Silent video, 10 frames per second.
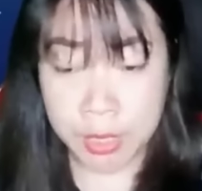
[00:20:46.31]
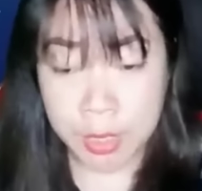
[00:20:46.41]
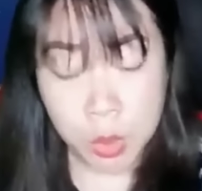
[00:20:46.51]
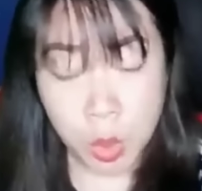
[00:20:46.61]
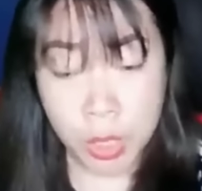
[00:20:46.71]

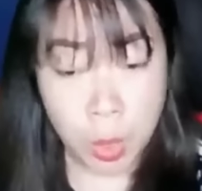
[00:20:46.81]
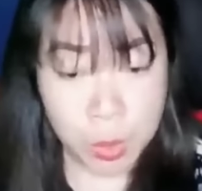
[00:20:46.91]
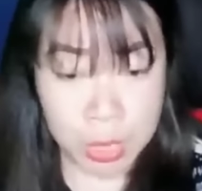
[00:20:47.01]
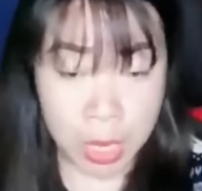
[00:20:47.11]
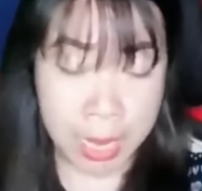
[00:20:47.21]
Nhưng tôi không
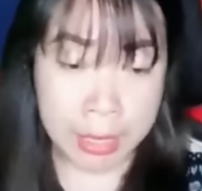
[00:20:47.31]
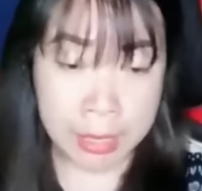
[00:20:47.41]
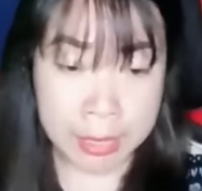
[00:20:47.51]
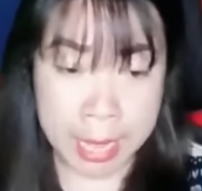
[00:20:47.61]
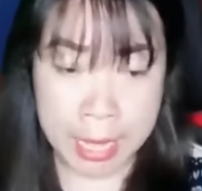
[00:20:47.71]
sợ
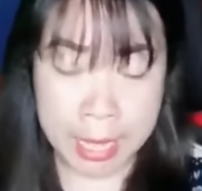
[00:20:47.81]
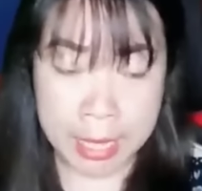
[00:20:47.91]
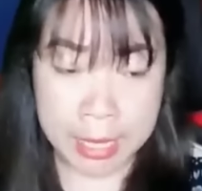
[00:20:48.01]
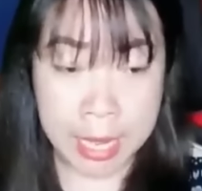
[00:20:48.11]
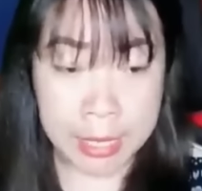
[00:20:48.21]
hắn ta,
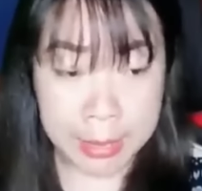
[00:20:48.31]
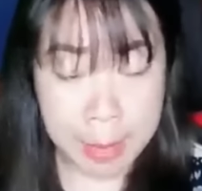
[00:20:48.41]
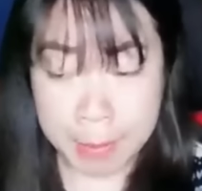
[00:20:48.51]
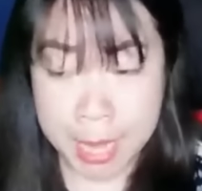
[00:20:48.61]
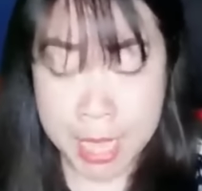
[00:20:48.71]
nên
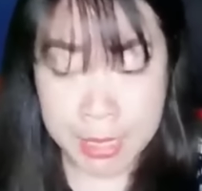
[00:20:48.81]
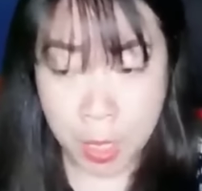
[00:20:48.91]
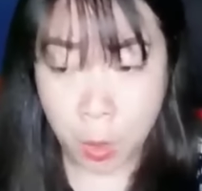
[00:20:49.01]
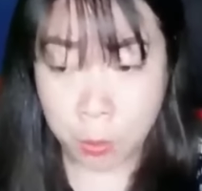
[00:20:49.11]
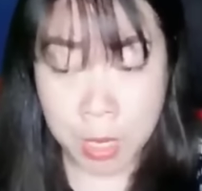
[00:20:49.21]
cầm ly
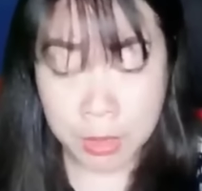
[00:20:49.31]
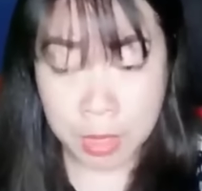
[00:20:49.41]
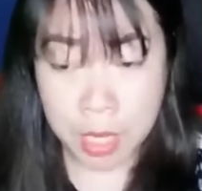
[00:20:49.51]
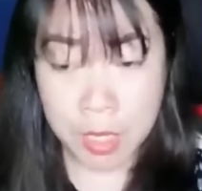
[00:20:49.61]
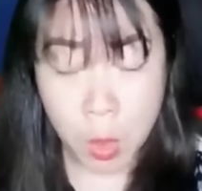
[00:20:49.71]
rượu bước
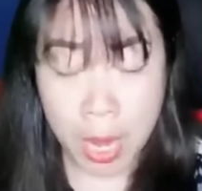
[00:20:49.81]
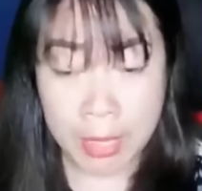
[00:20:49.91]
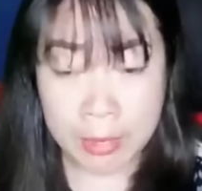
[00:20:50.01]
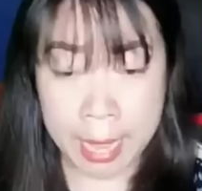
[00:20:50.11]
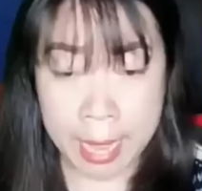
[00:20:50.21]
tới chỗ
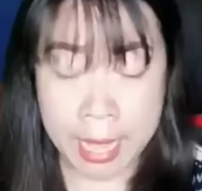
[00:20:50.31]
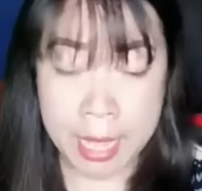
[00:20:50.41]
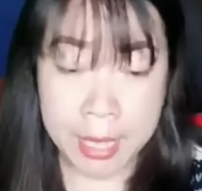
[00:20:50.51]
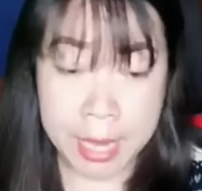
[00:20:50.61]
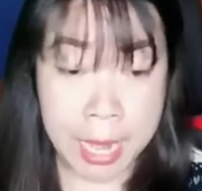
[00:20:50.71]
hắn ta
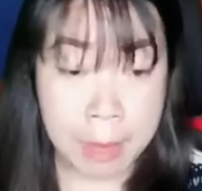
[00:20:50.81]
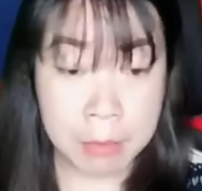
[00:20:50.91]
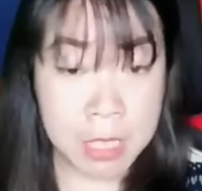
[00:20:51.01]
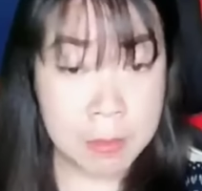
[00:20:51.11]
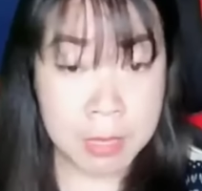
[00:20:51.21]
để làm
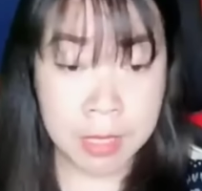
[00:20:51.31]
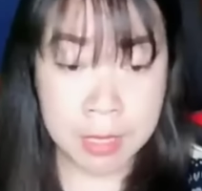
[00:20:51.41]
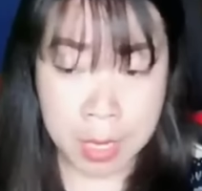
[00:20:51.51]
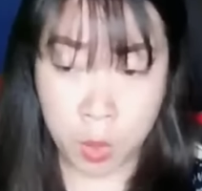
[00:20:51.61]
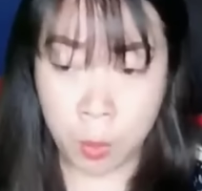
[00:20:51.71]
chim
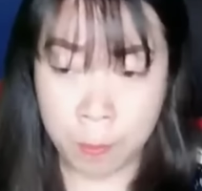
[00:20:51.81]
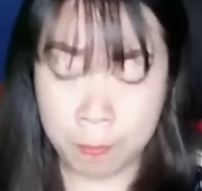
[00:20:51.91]
dẫn đầu.